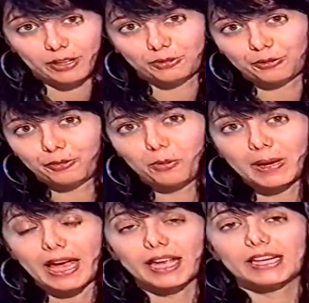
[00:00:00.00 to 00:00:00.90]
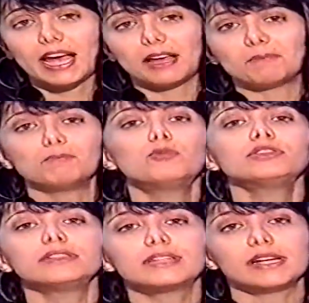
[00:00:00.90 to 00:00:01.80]
do filme ele é muito
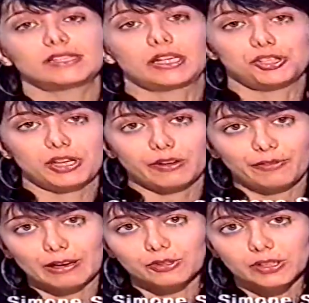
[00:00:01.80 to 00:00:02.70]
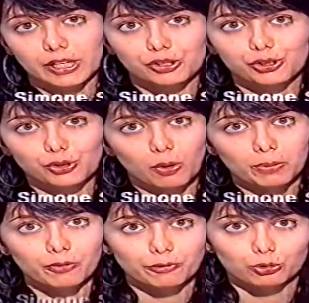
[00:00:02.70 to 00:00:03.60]
interessante, que ele fala o seguinte, sobre um
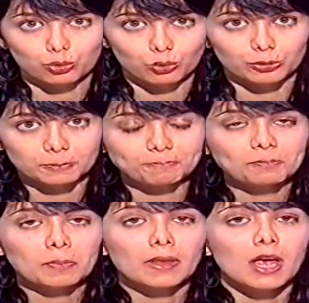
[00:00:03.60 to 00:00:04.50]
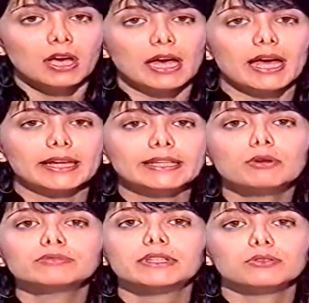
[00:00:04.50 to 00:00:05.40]
futuro, é, não,
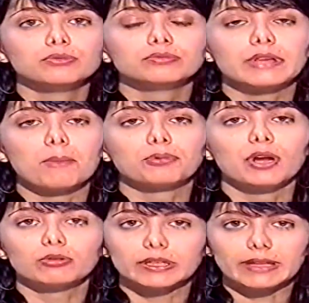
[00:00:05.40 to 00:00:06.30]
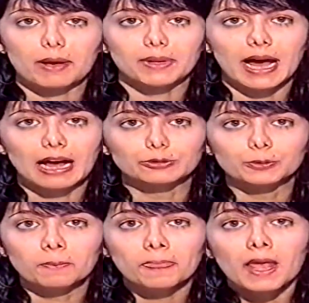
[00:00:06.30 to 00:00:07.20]
num tempo não determinado,
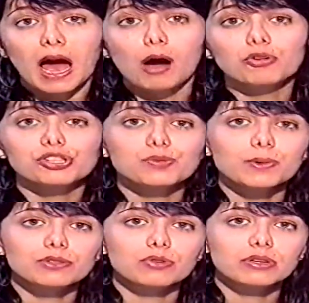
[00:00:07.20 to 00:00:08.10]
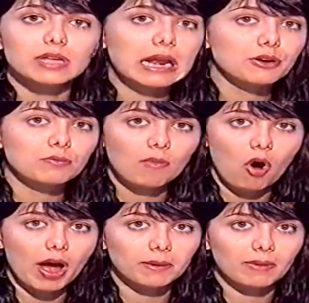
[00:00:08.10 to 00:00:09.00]
onde as pessoas ela não
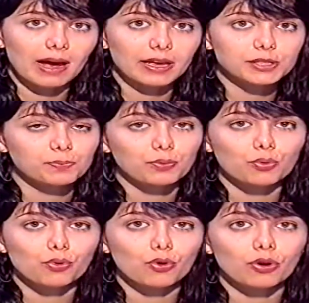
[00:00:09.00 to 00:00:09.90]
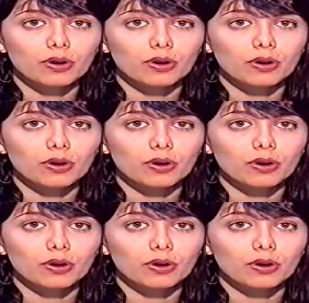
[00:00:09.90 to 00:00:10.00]
morrem mais por